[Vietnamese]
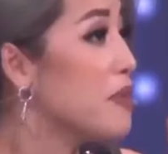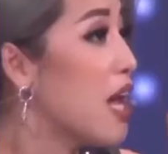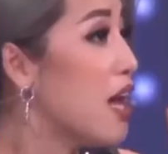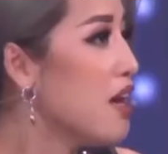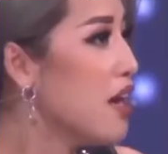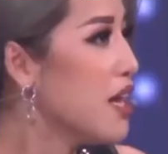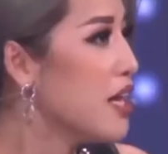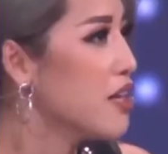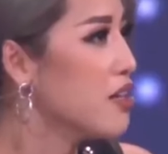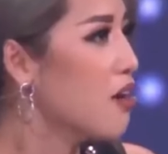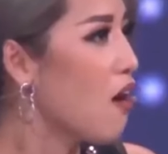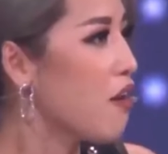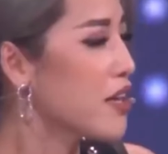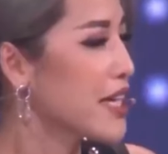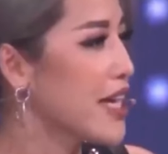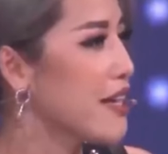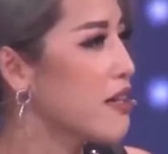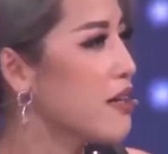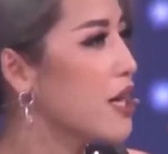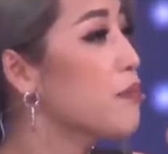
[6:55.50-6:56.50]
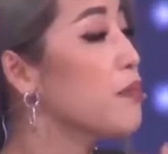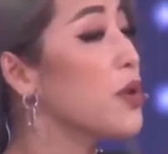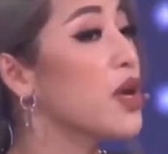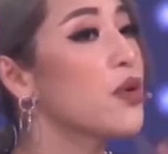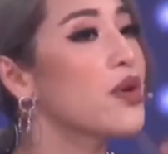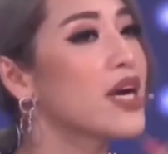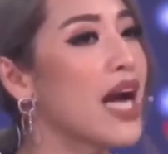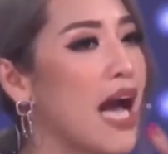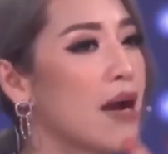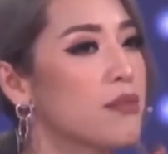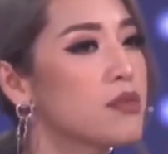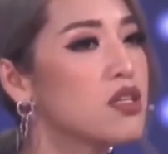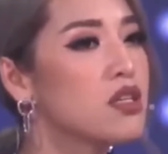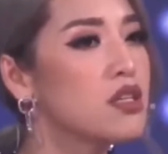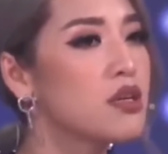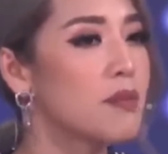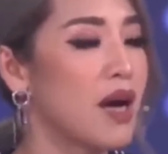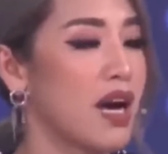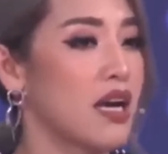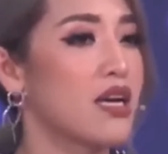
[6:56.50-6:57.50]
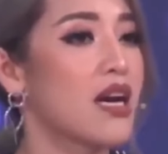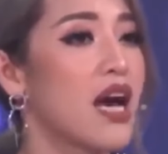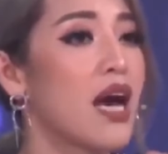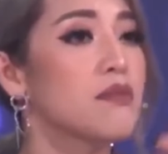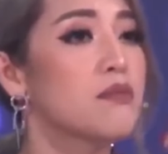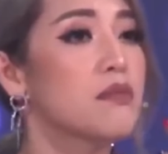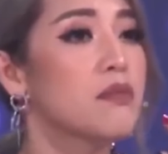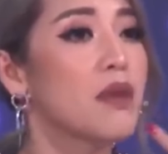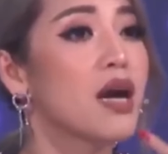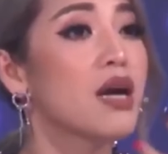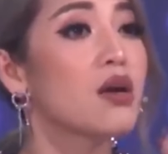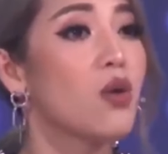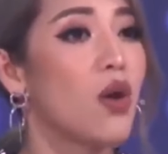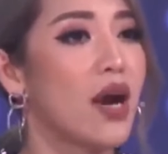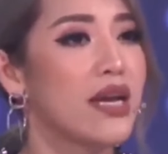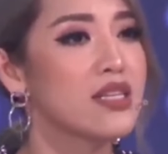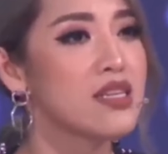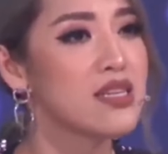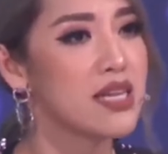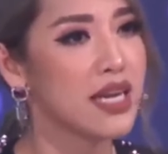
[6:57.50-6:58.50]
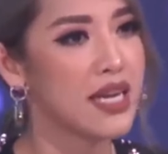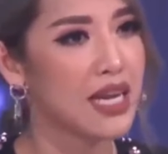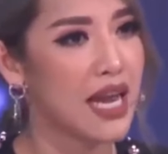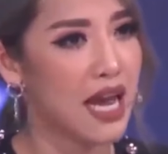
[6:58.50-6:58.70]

em để ý coi cái cái biểu cảm gương mặt cái ánh mắt của anh như